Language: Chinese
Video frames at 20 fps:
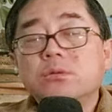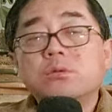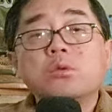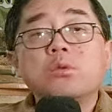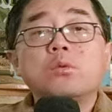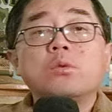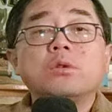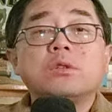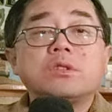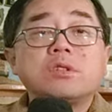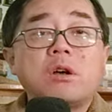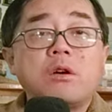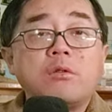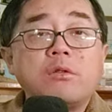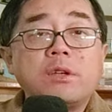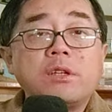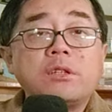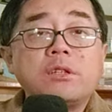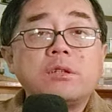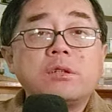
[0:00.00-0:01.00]
中国的消
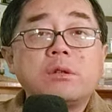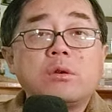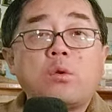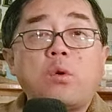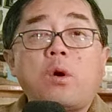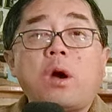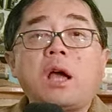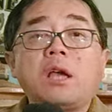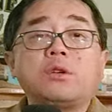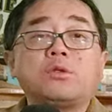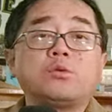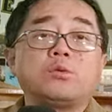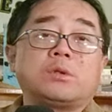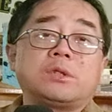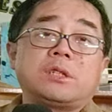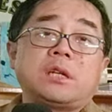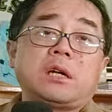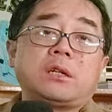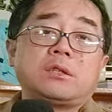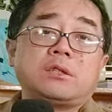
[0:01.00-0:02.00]
费快速
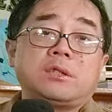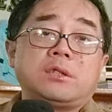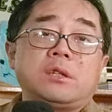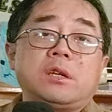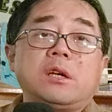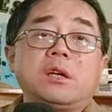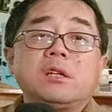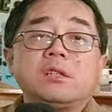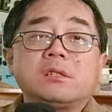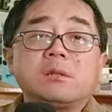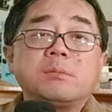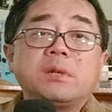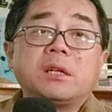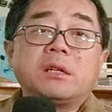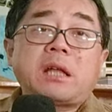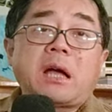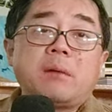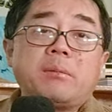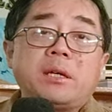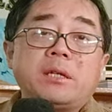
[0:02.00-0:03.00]
的降级这么一
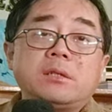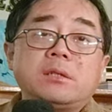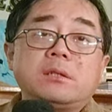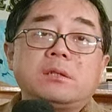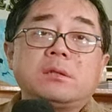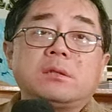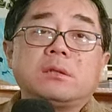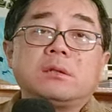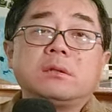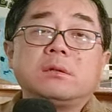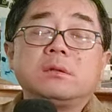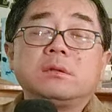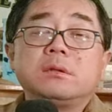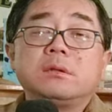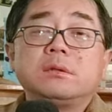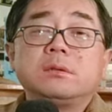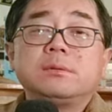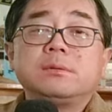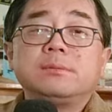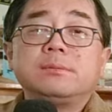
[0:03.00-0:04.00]
个大背景的。
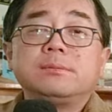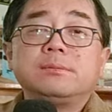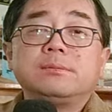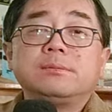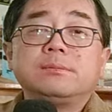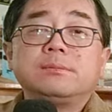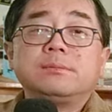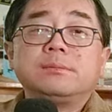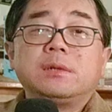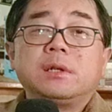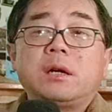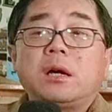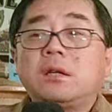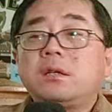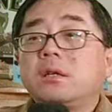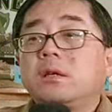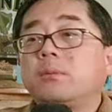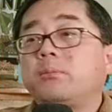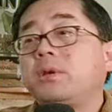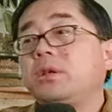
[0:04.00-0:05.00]
而
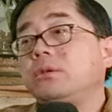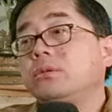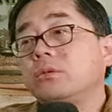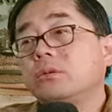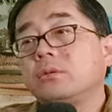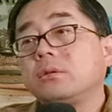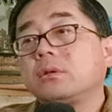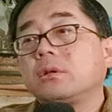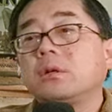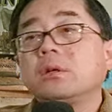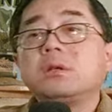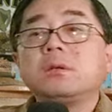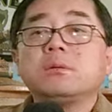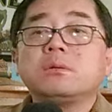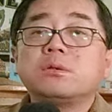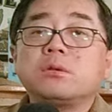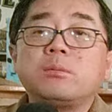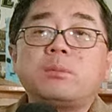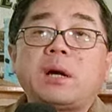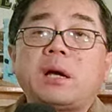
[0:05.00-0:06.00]
且拼多多可以
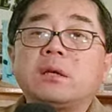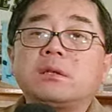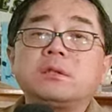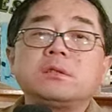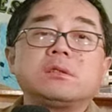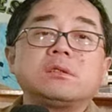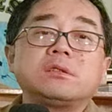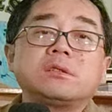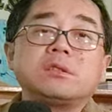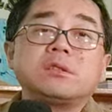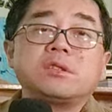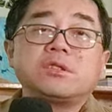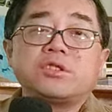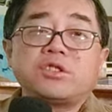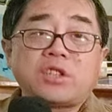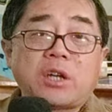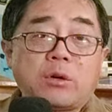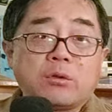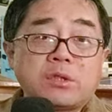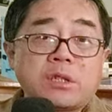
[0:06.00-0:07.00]
说把一些甚至一些
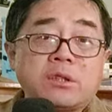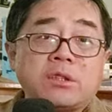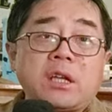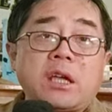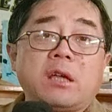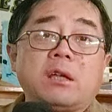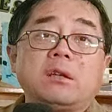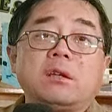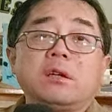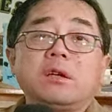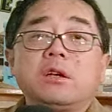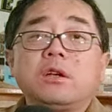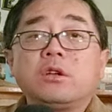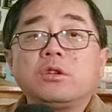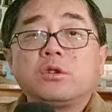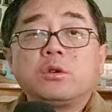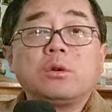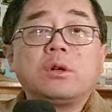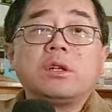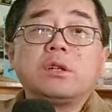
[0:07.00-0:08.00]
小商店
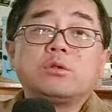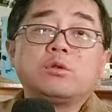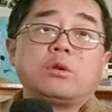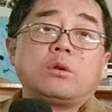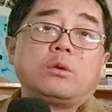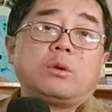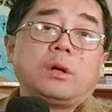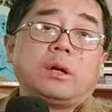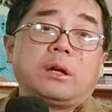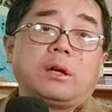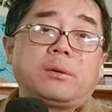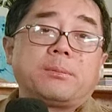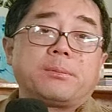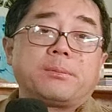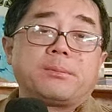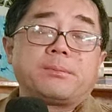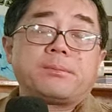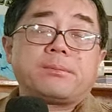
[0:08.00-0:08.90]
都给你摧毁了。